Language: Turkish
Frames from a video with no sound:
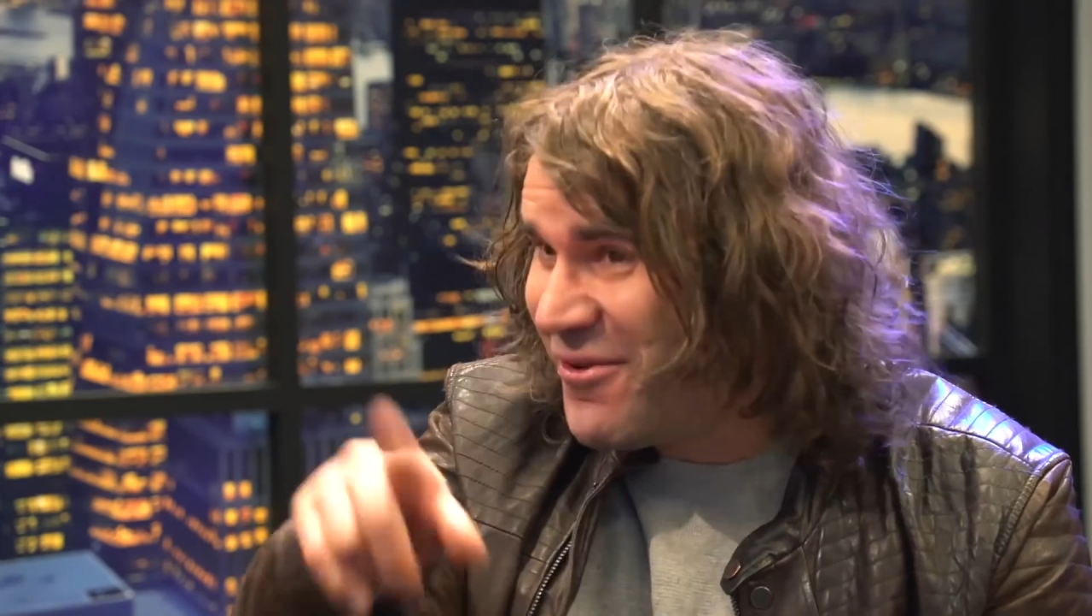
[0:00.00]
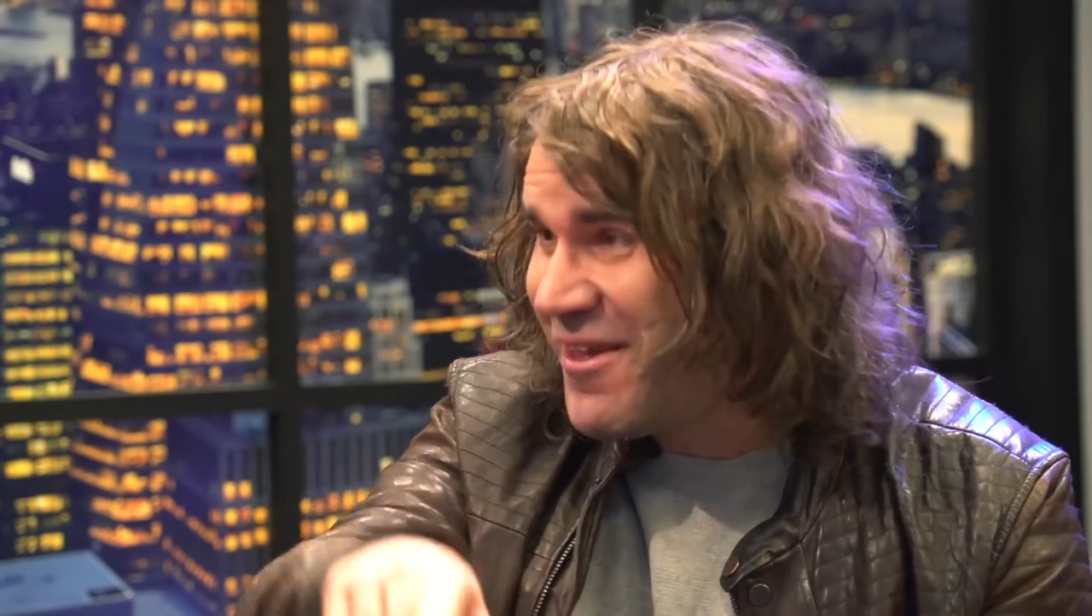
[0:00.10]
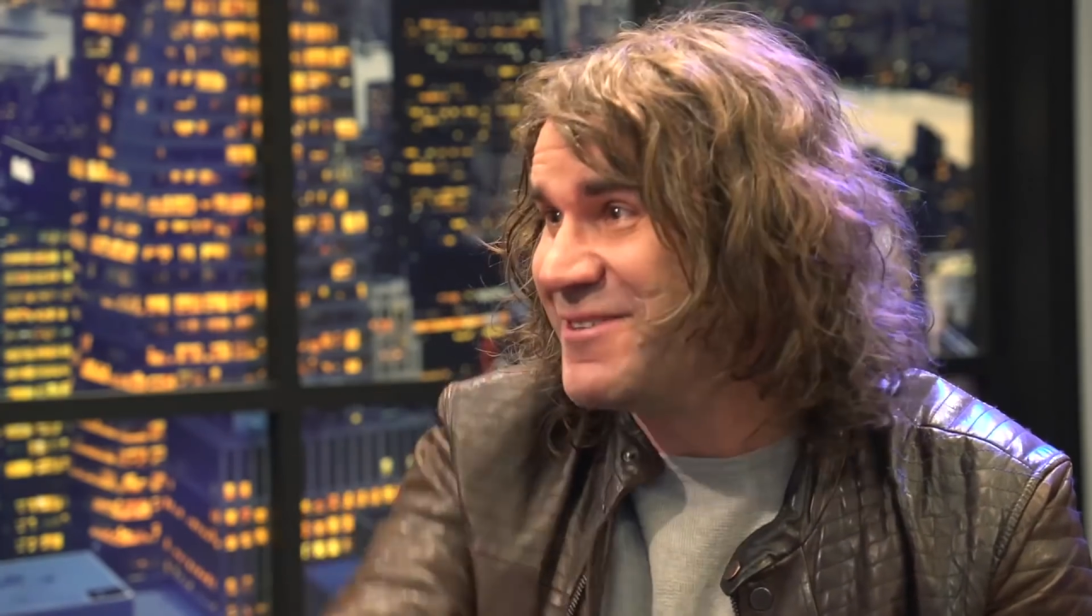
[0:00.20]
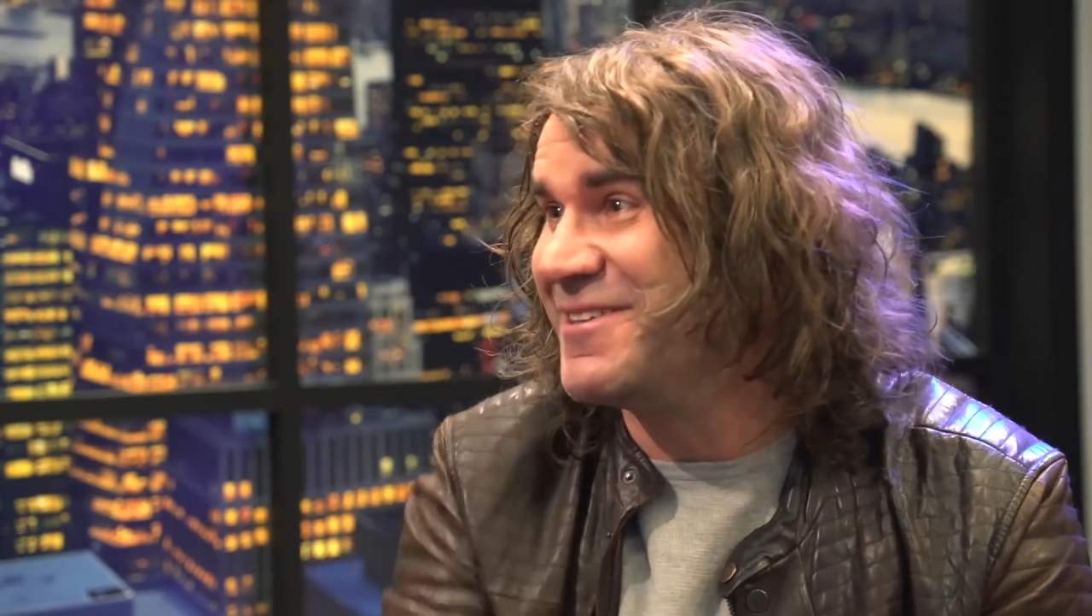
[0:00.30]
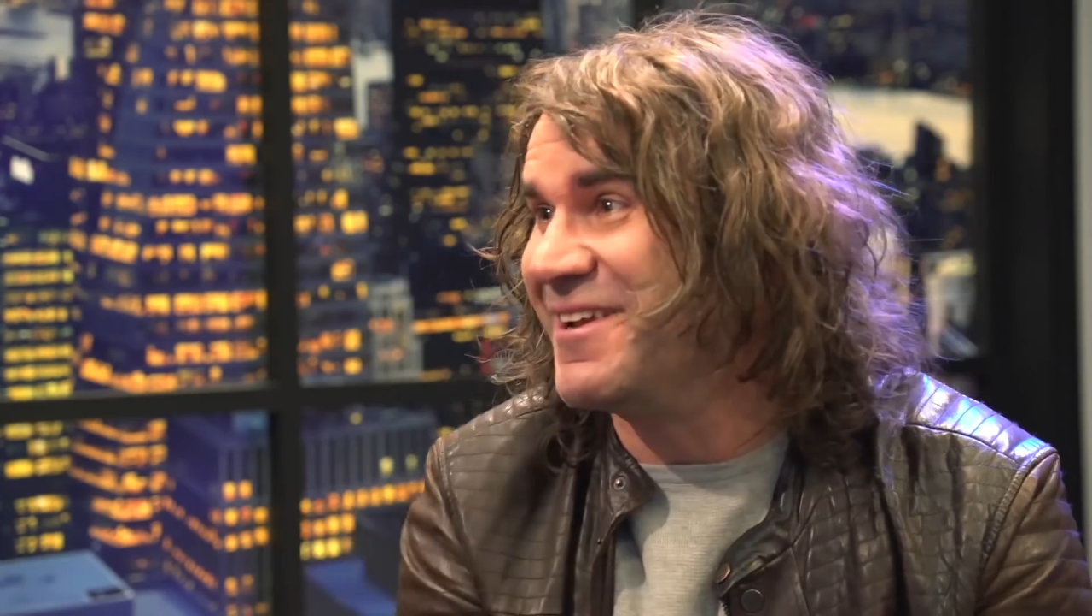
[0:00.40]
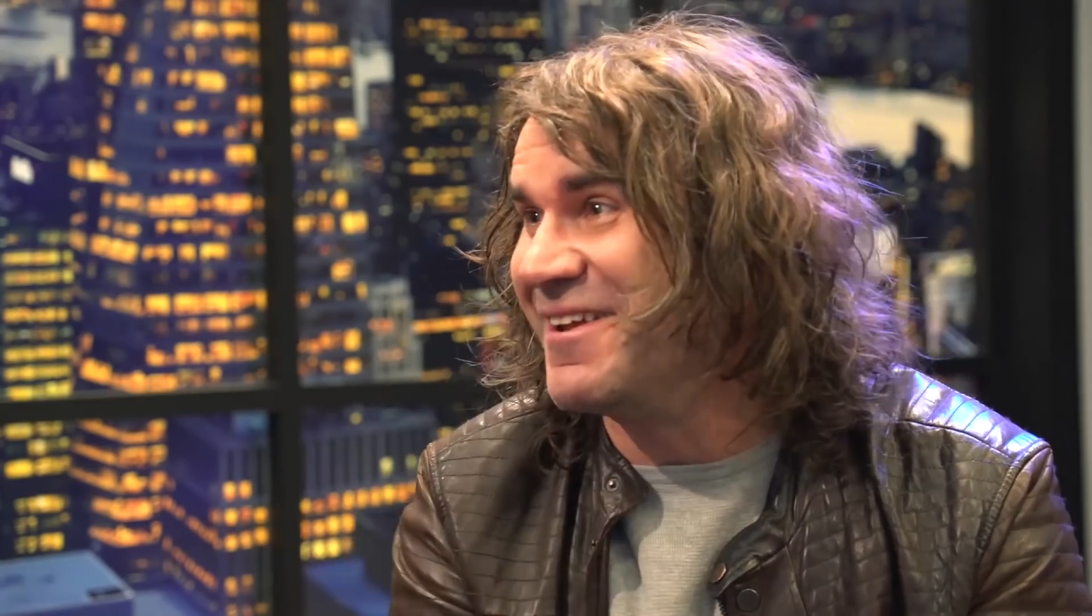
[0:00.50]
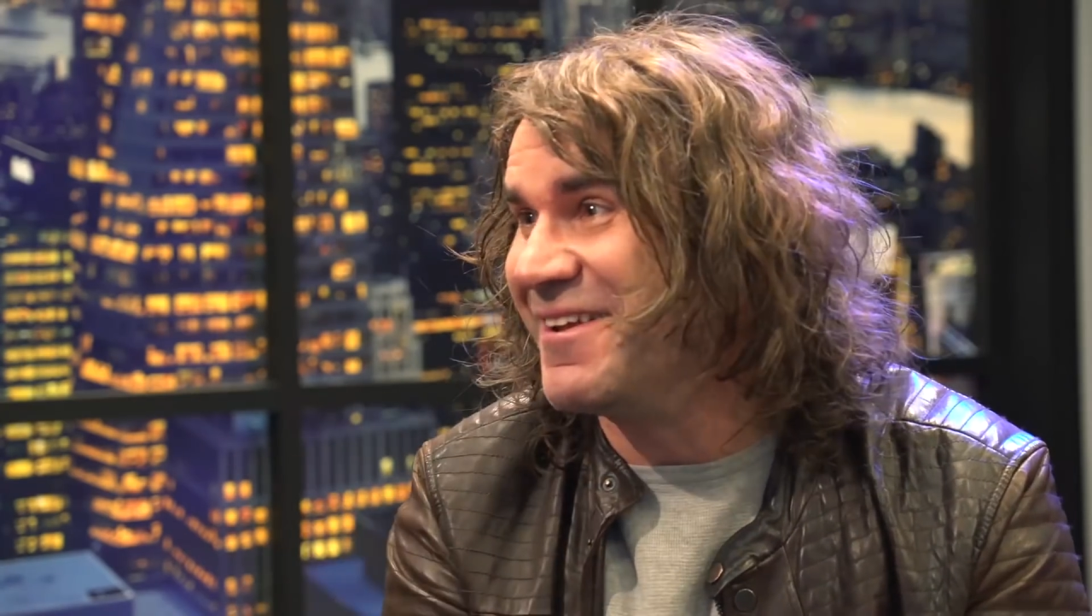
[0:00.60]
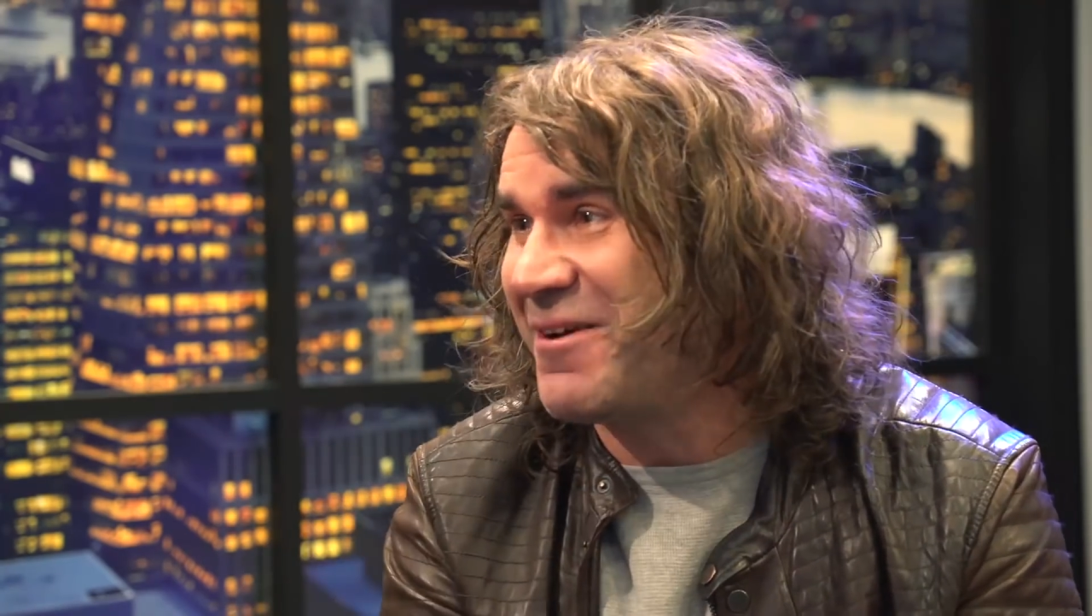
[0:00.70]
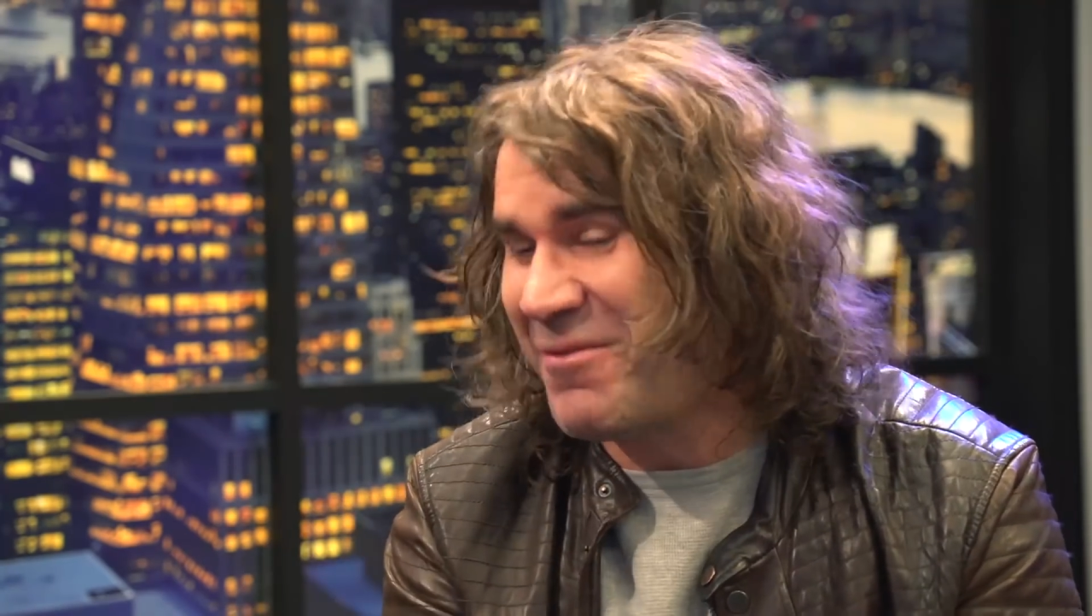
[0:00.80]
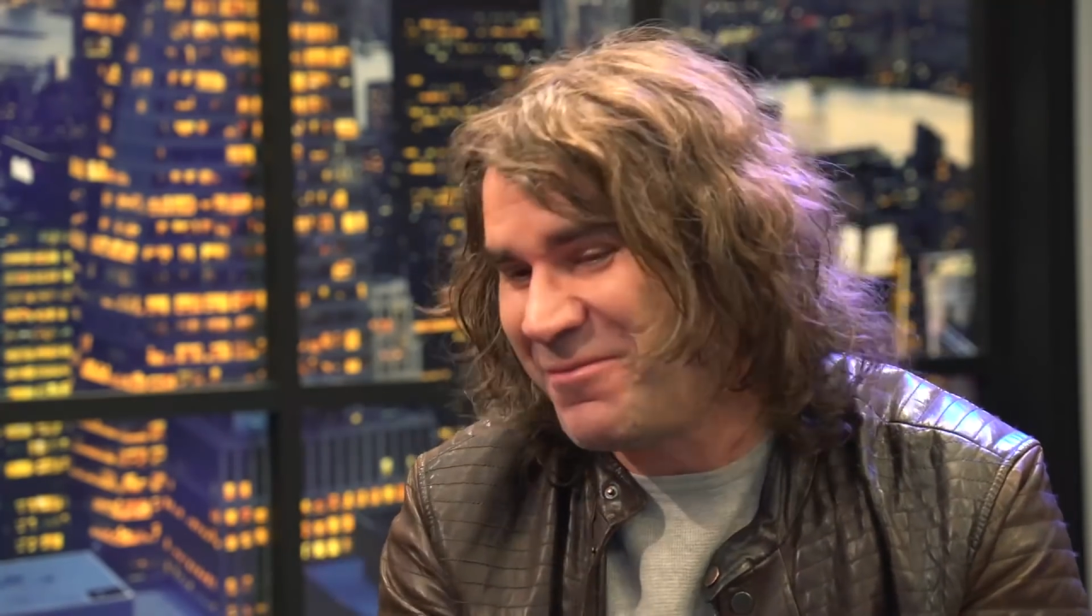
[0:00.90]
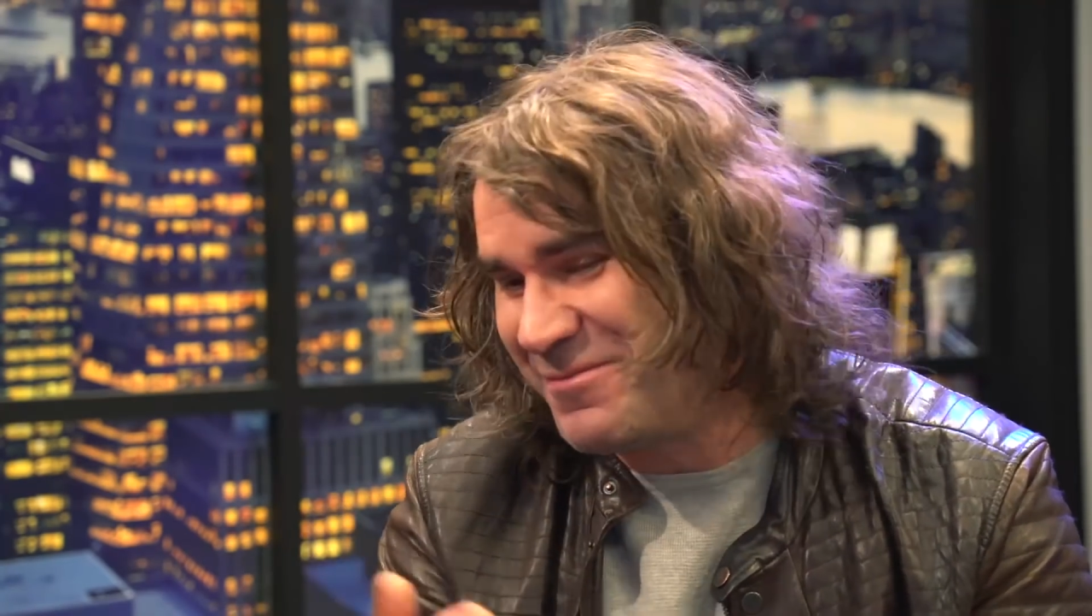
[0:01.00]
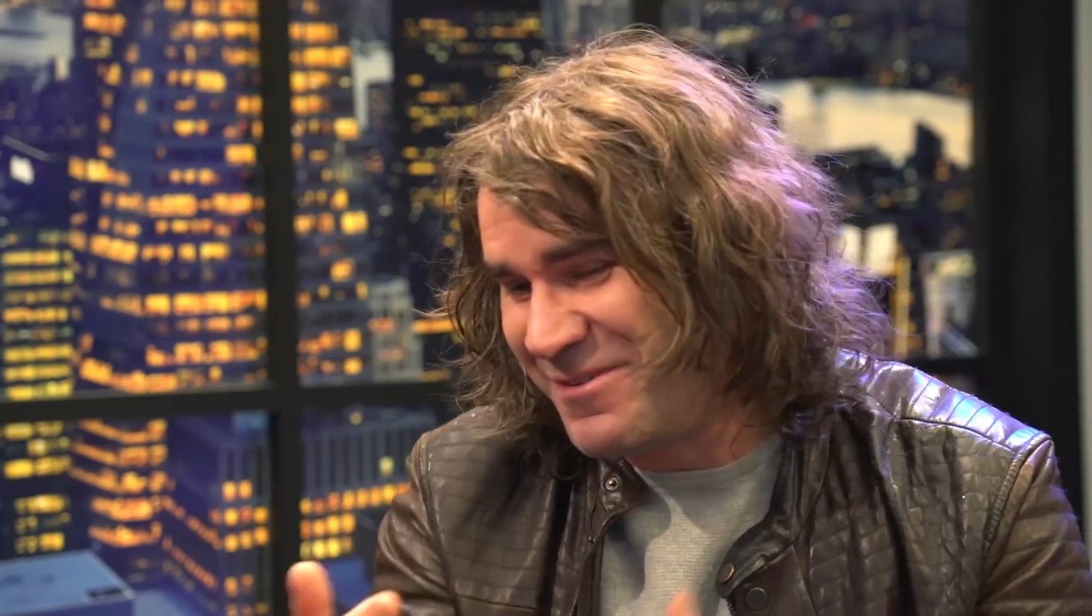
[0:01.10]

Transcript: o yazdı lirik ama